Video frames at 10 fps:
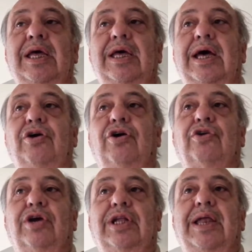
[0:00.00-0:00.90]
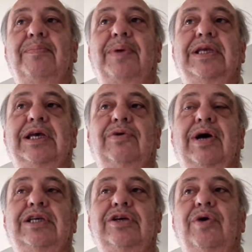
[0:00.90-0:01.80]
hay otros que están
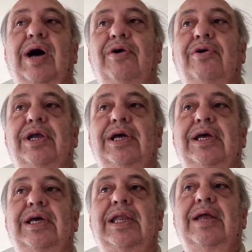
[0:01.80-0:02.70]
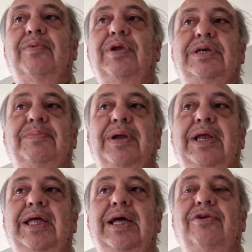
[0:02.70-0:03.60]
empezando a hacerlo ahora y la
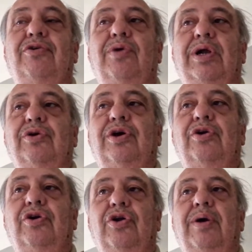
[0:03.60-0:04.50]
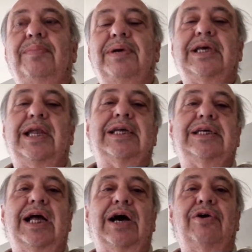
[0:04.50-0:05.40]
municipalidad de Río Cuarto creo que lo va a empezar a
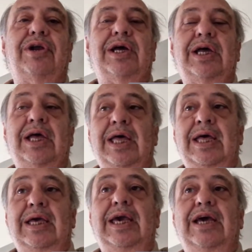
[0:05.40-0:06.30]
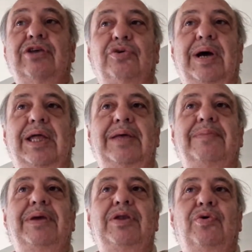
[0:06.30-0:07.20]
hacer ahora y eso va a
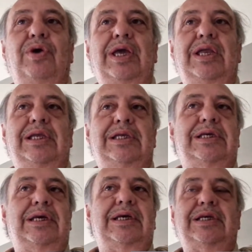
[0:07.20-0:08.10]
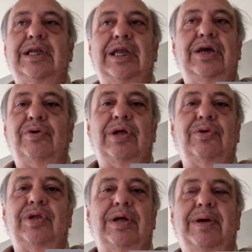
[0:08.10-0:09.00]
disminuir, sin ninguna
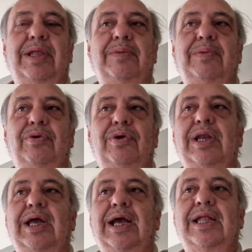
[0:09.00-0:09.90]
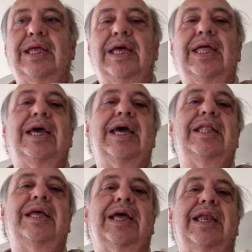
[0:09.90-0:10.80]
duda, va a disminuir la cantidad de
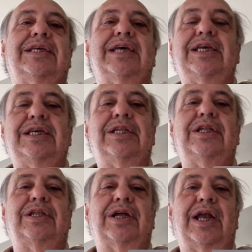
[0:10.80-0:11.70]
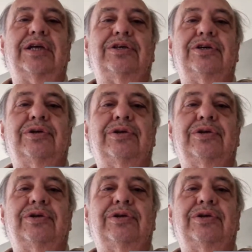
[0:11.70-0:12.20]
gente que necesita internación.